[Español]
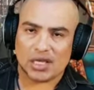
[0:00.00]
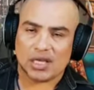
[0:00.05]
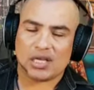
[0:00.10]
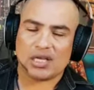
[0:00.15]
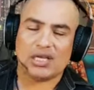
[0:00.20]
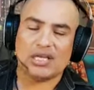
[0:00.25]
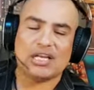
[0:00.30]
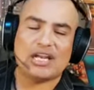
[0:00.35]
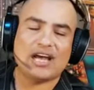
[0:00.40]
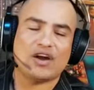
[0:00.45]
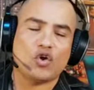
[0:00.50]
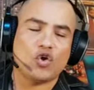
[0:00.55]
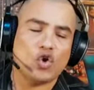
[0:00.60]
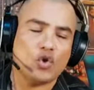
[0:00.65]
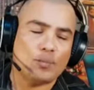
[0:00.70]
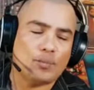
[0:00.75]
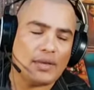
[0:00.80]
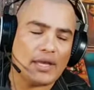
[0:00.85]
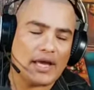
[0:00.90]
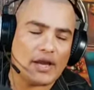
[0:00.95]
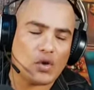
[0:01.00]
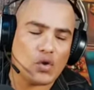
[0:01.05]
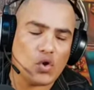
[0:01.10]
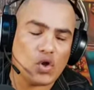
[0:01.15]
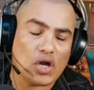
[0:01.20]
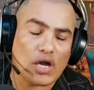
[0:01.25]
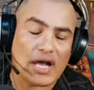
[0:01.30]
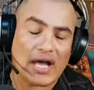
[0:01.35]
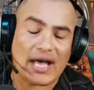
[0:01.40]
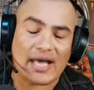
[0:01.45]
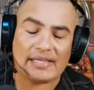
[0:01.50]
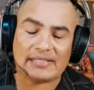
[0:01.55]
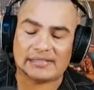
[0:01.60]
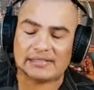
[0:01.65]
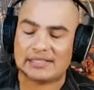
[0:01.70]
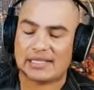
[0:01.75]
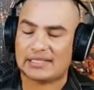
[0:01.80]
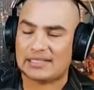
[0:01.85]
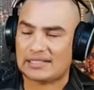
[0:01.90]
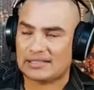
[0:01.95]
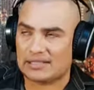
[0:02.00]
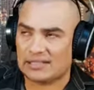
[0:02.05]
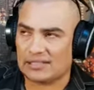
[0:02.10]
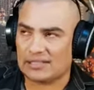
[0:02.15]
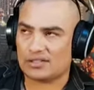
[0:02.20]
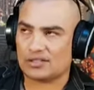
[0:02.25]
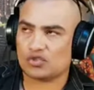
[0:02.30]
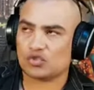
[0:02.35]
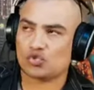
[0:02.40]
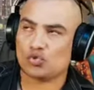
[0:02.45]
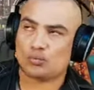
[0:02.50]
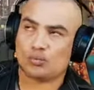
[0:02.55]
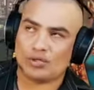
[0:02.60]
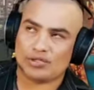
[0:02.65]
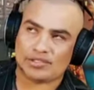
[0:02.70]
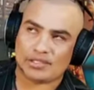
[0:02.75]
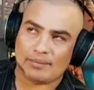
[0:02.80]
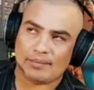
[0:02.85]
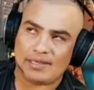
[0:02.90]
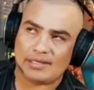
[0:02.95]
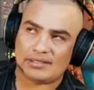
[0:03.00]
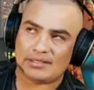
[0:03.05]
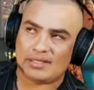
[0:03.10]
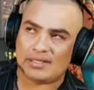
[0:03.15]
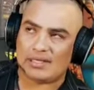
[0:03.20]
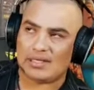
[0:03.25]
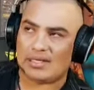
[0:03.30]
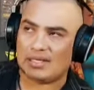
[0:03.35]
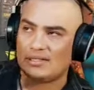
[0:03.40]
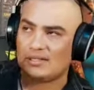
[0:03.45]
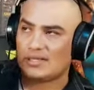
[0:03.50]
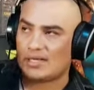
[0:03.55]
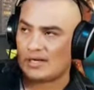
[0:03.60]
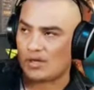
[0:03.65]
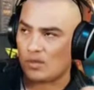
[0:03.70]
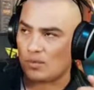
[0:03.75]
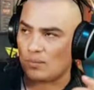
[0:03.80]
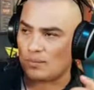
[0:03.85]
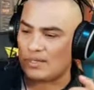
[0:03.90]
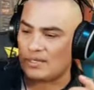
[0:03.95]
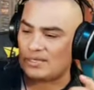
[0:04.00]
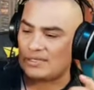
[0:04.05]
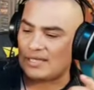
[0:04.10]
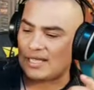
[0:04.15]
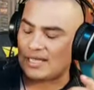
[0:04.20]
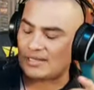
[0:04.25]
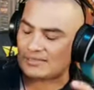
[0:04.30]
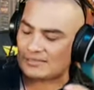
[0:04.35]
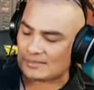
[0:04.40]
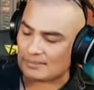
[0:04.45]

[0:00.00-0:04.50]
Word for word: y la golpearon hasta decir supuestamente, entre comillas,